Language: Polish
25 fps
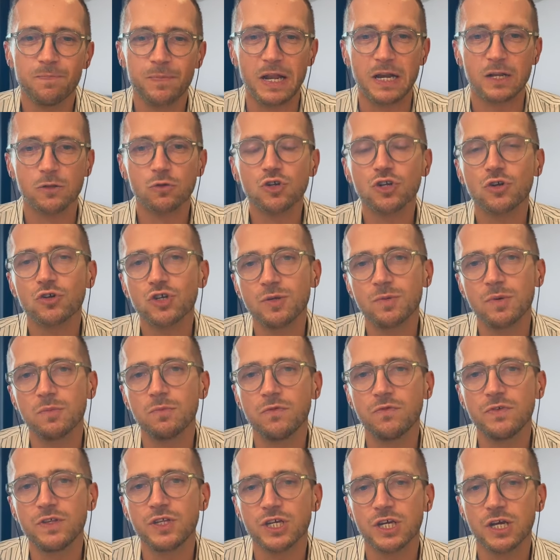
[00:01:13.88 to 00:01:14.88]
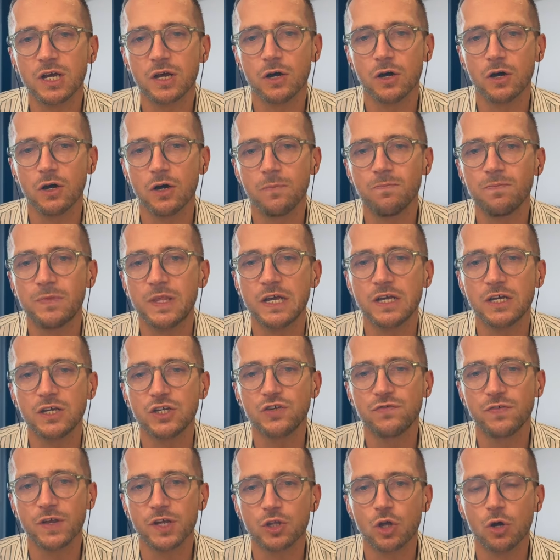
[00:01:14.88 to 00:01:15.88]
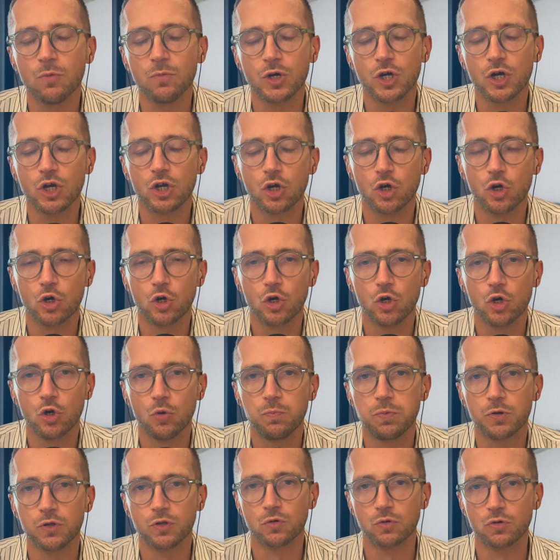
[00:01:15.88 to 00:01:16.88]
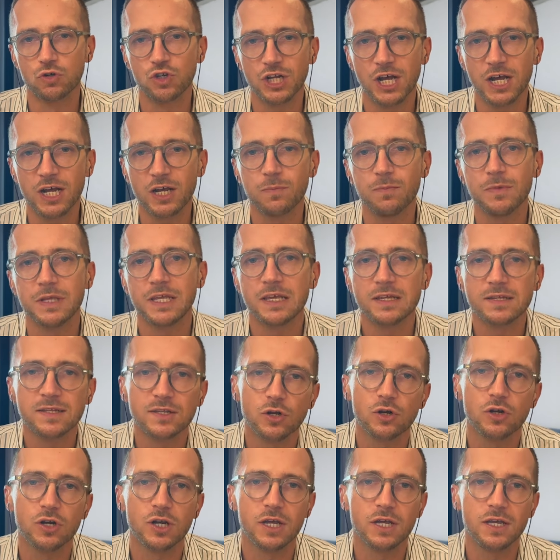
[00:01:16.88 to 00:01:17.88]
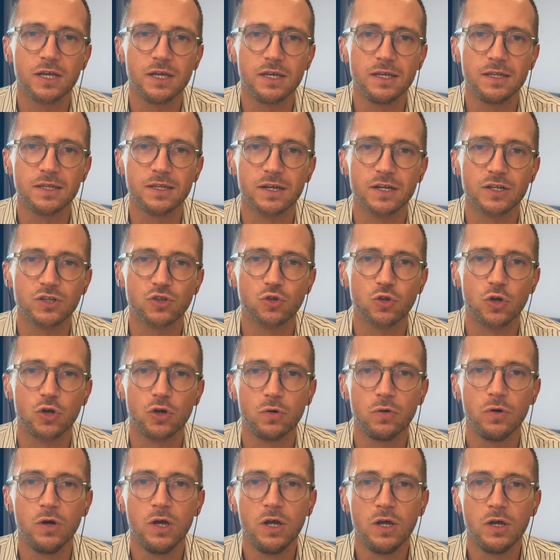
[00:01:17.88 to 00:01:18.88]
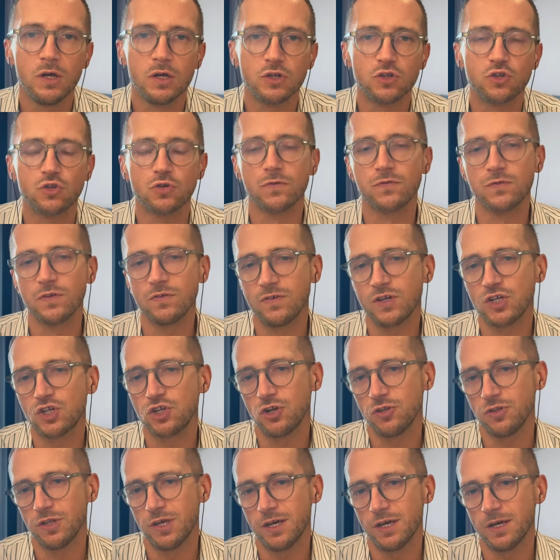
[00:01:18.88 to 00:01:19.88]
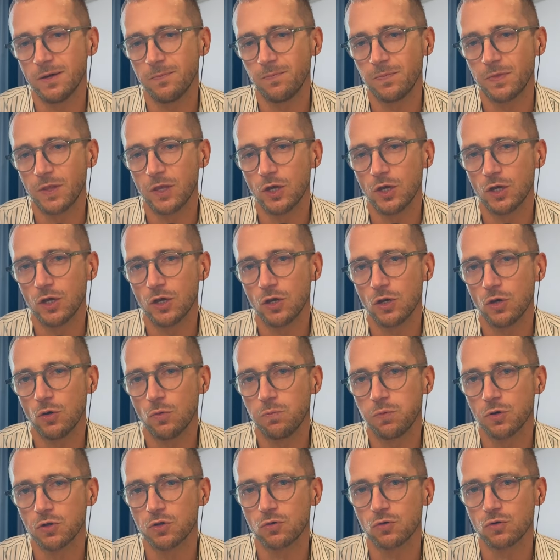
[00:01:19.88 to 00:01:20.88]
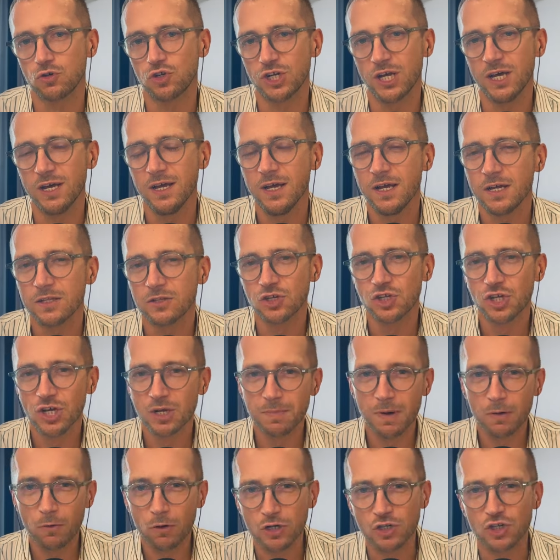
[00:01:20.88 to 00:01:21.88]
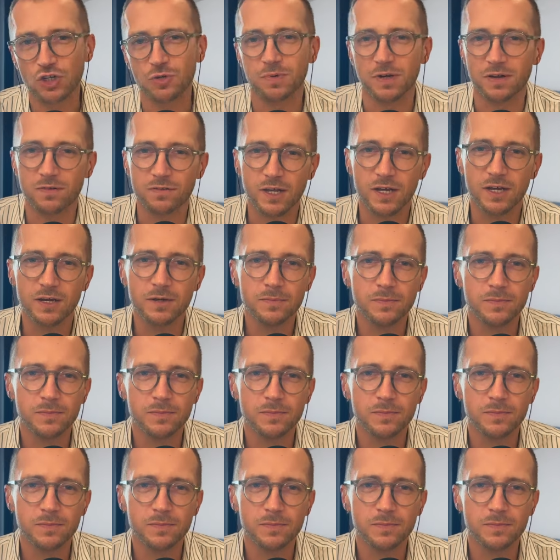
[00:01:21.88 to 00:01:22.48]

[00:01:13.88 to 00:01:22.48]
ale dużo o siebie mówicie o e, świadomych podróżach. Mnie z kolei interesują zrównoważone podróże. To się chyba łączy, prawda?